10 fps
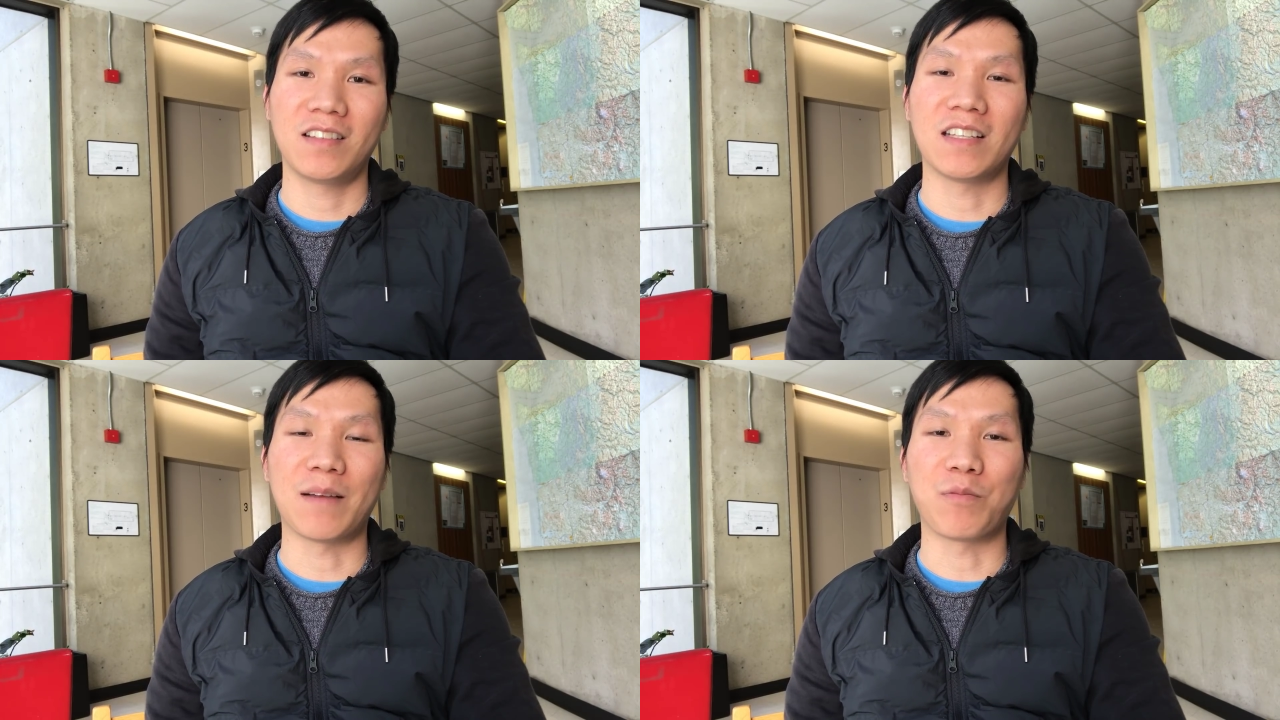
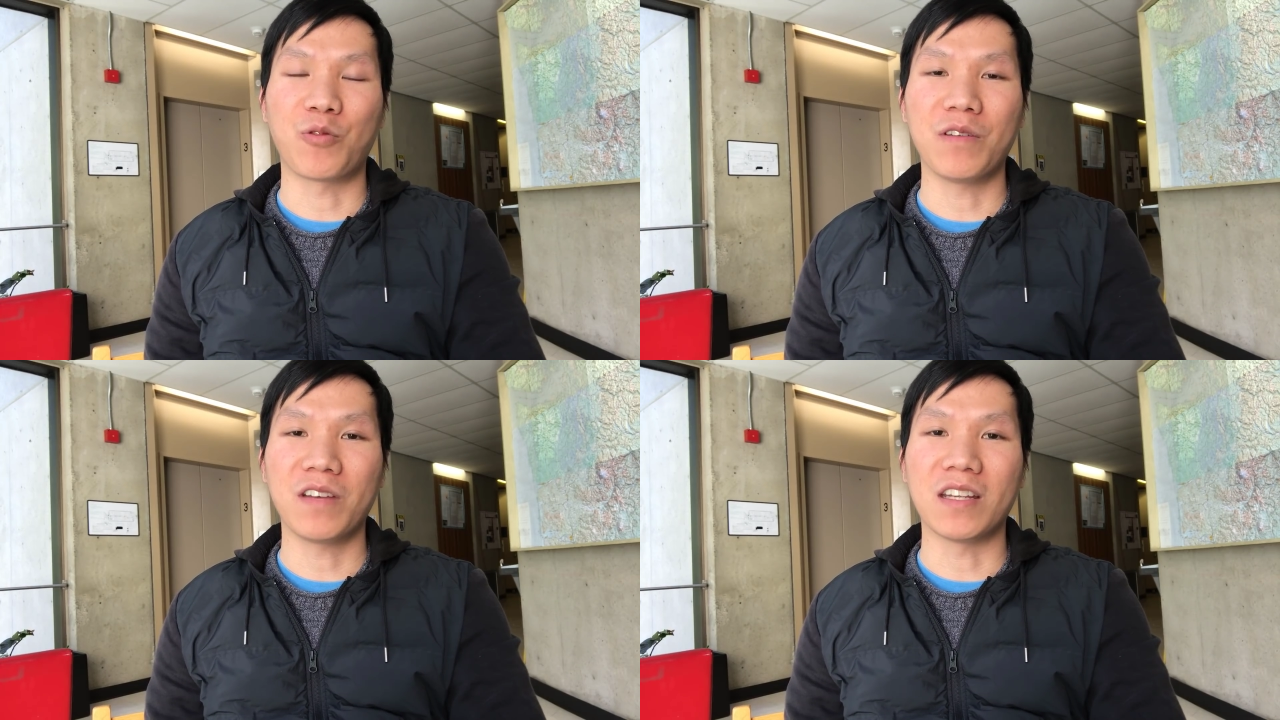gặp
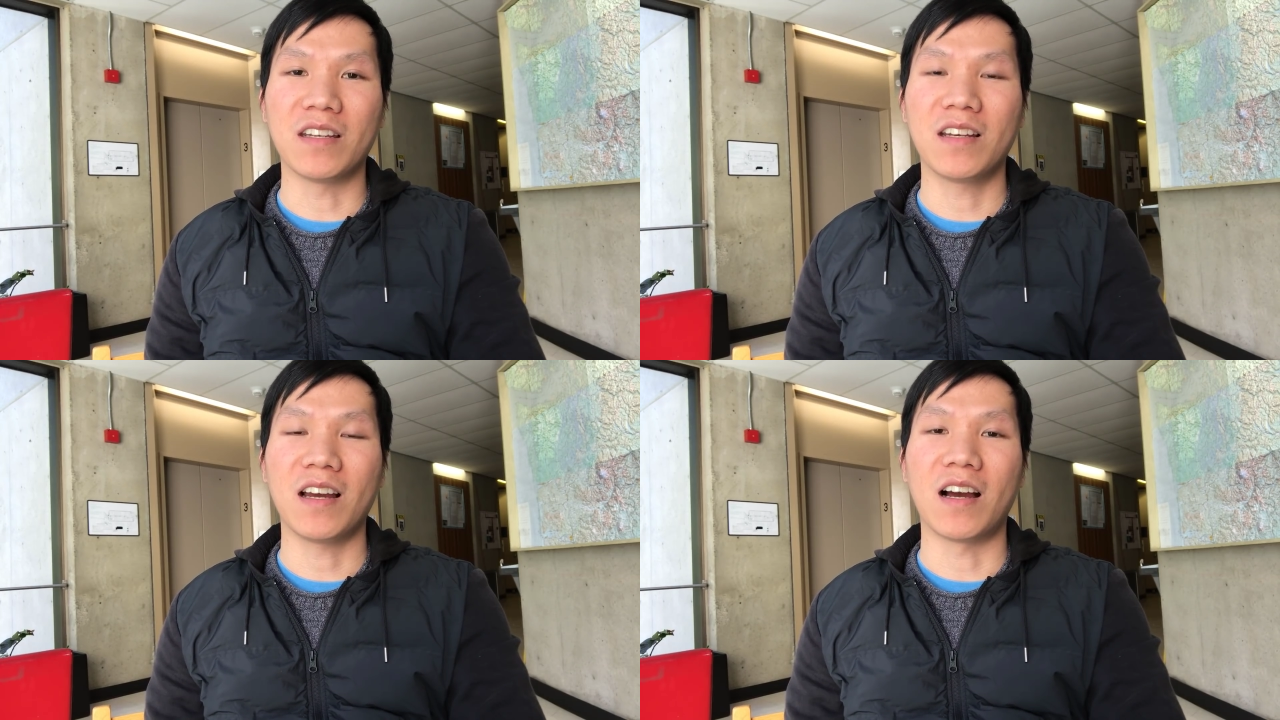quý vị
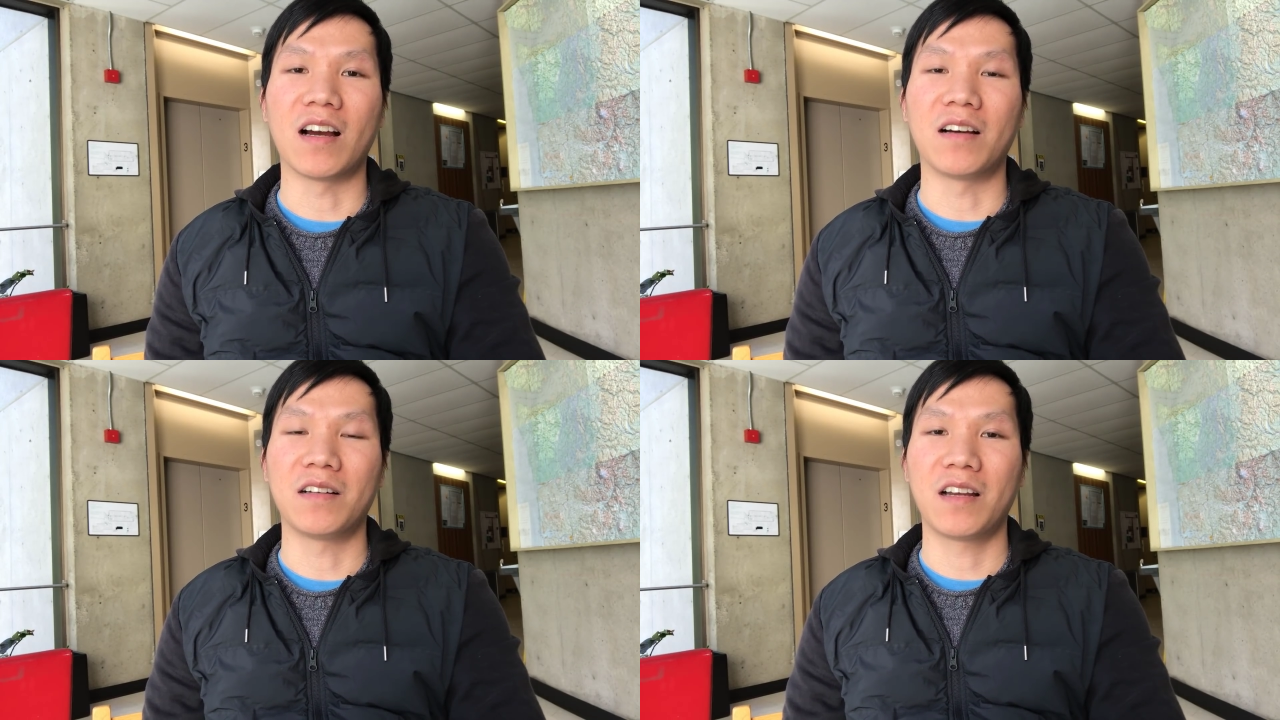
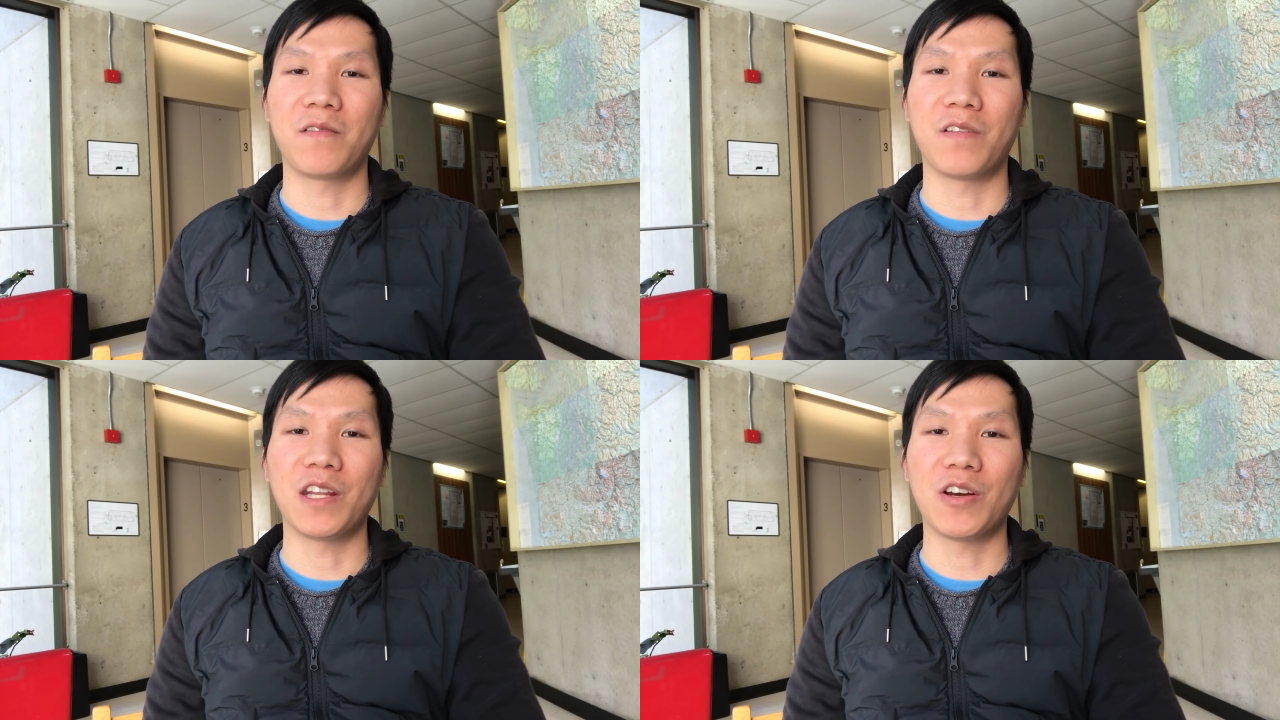ở
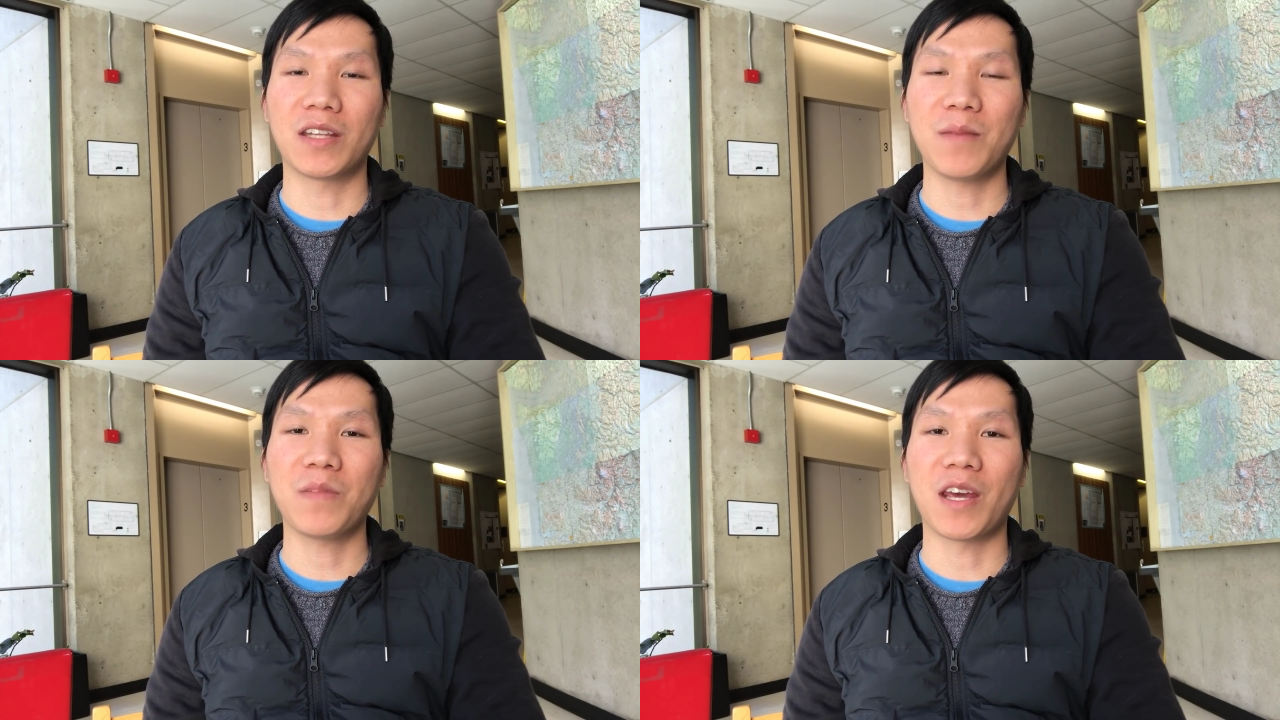video
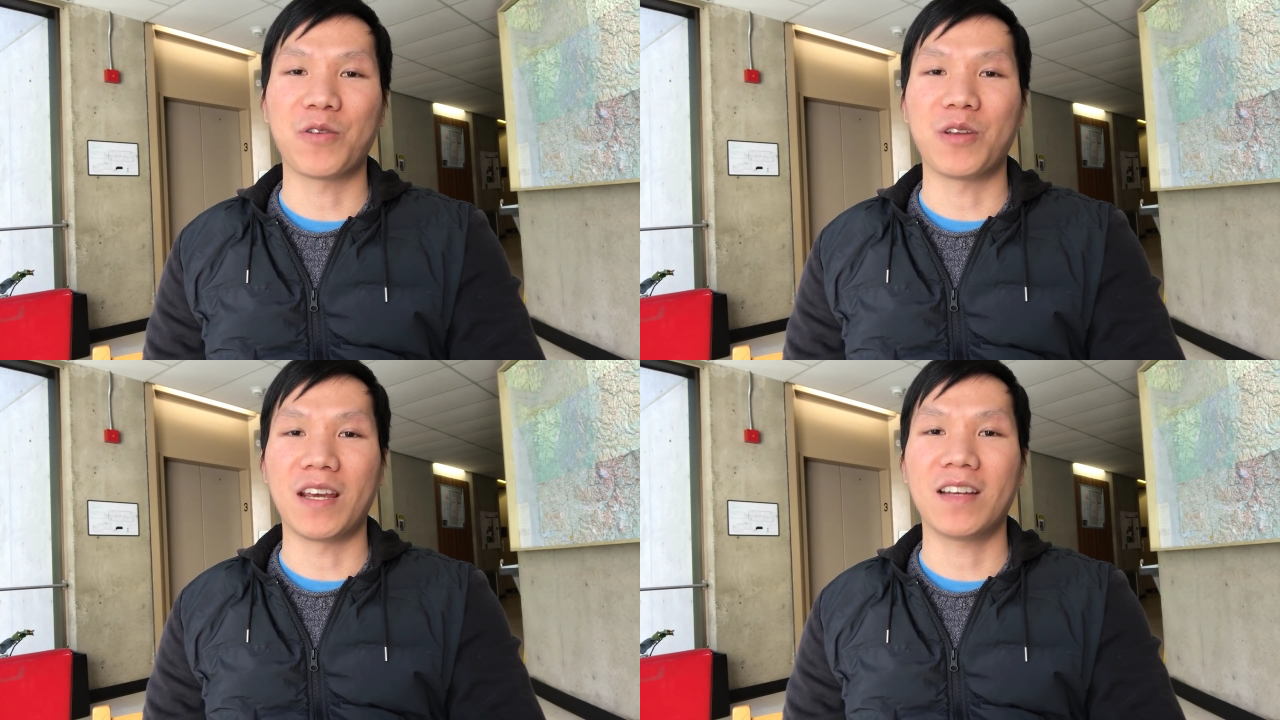tiếp theo
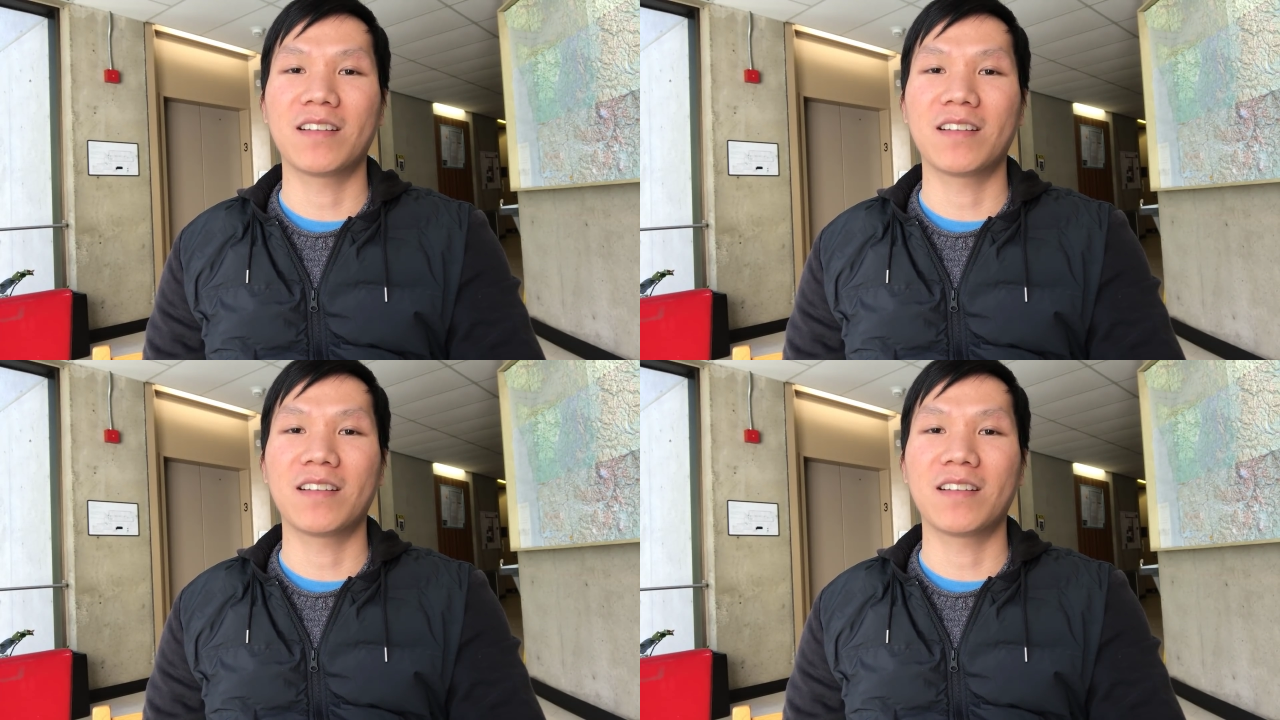nhé.